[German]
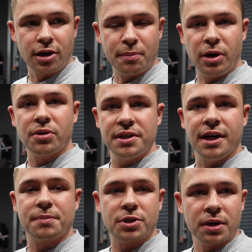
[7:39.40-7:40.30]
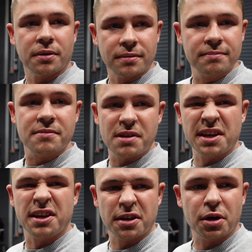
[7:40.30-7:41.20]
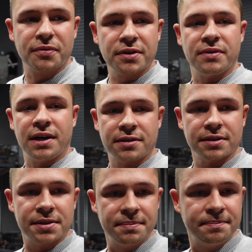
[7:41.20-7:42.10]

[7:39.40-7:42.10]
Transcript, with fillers: glaube, auch ihr habt schon länger darauf gewartet.